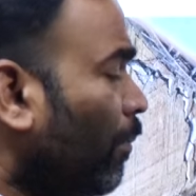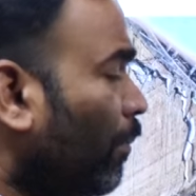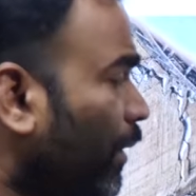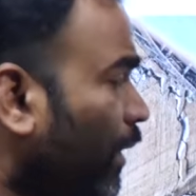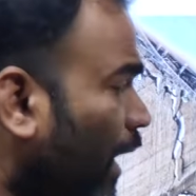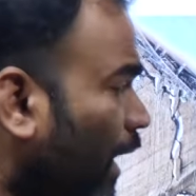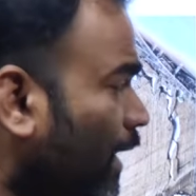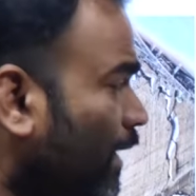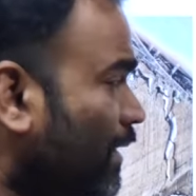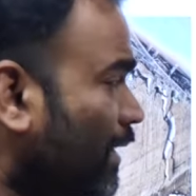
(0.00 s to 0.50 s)

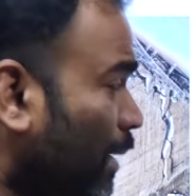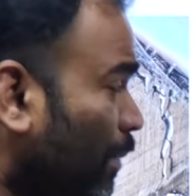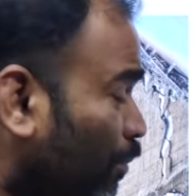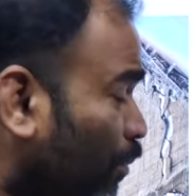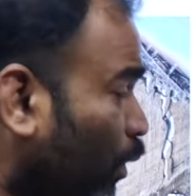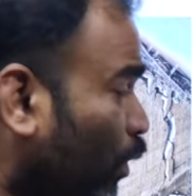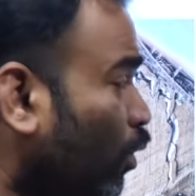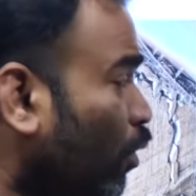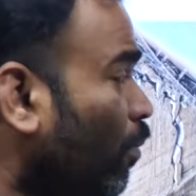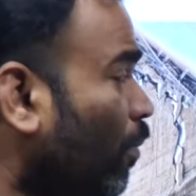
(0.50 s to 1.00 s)
బీఆర్ఎస్
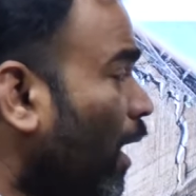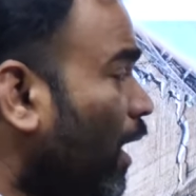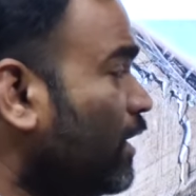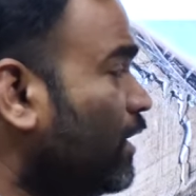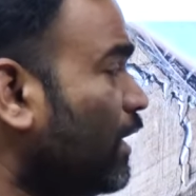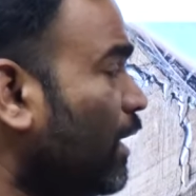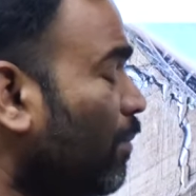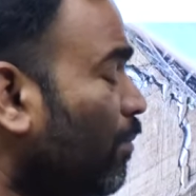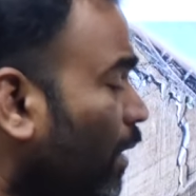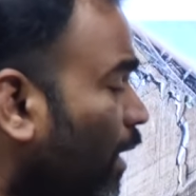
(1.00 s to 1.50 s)
ఎంపీలు
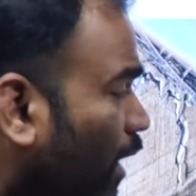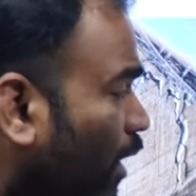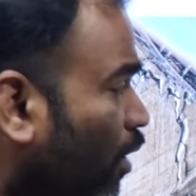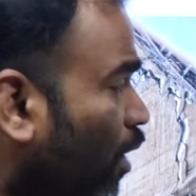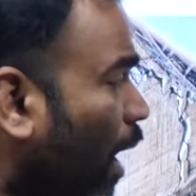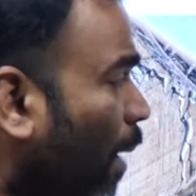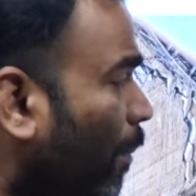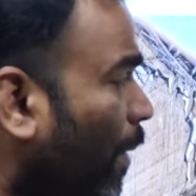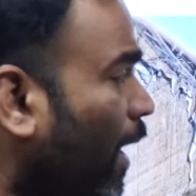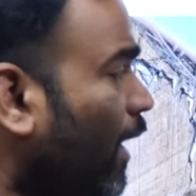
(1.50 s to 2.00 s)
మాజీ ఎమ్మెల్యేలు
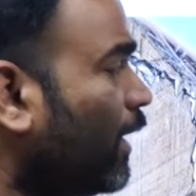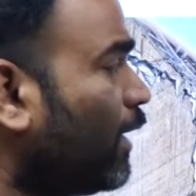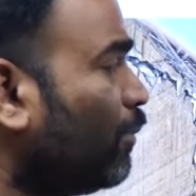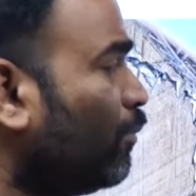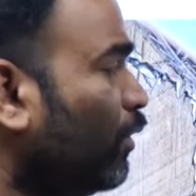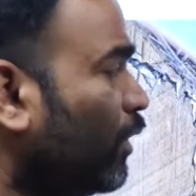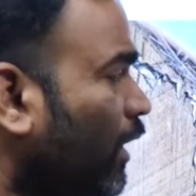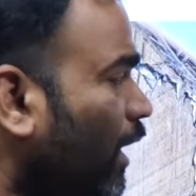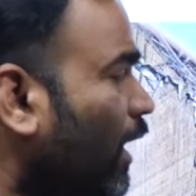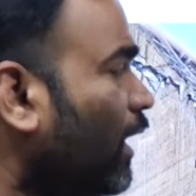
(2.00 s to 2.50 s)
ఆ పార్టీ
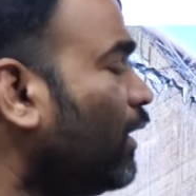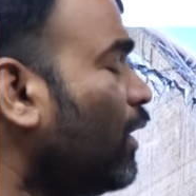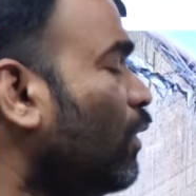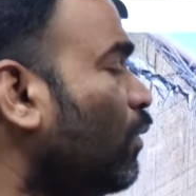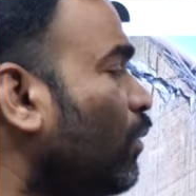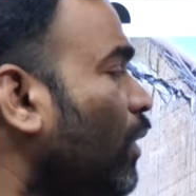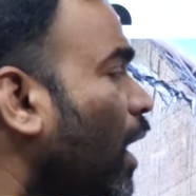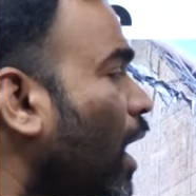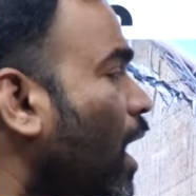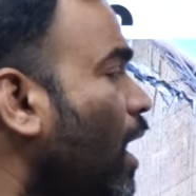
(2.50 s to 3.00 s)
ముఖ్య నేతలు
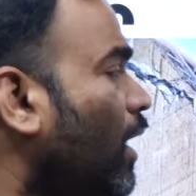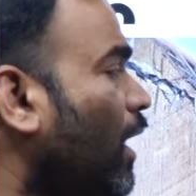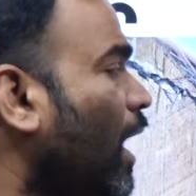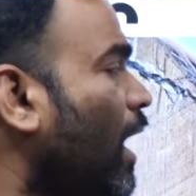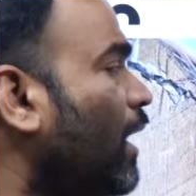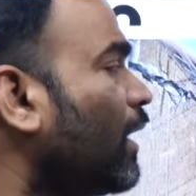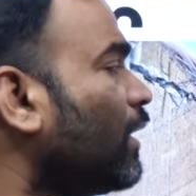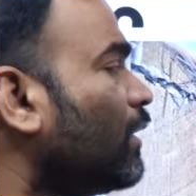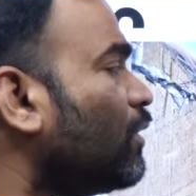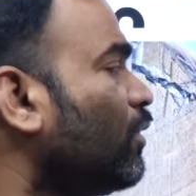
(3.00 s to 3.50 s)
కూడా
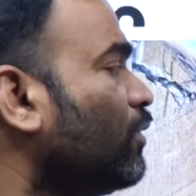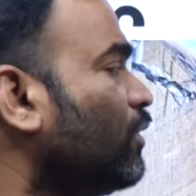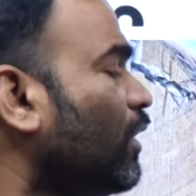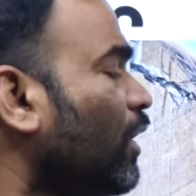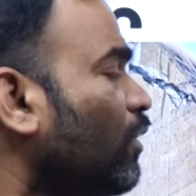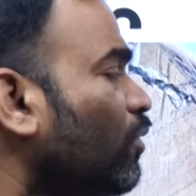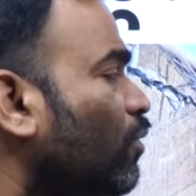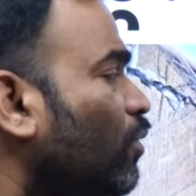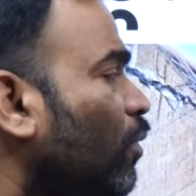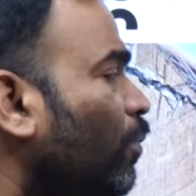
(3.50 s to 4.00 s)
కాంగ్రెస్లో
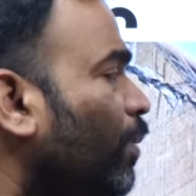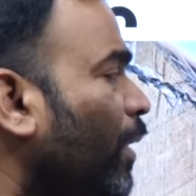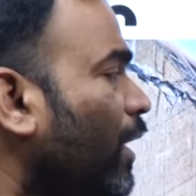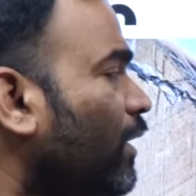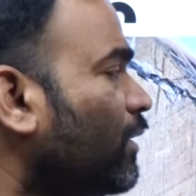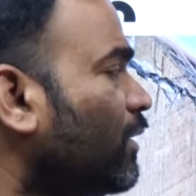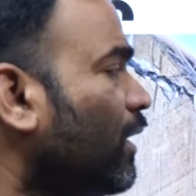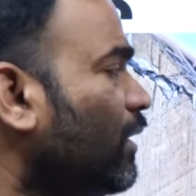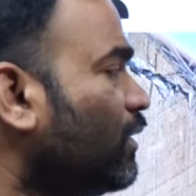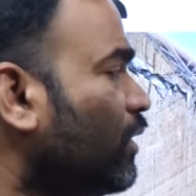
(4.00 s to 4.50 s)
చేరేందుకు
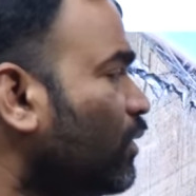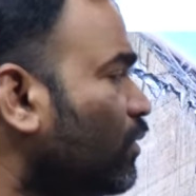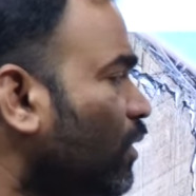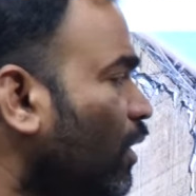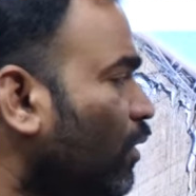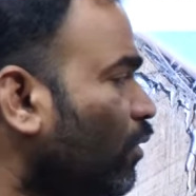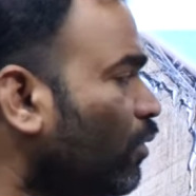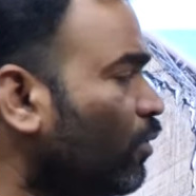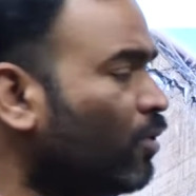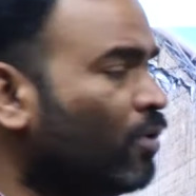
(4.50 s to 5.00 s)
ప్రయత్నాలు
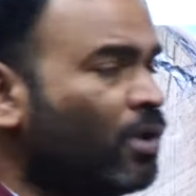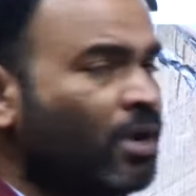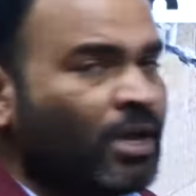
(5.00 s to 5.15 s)
చేస్తున్నట్లు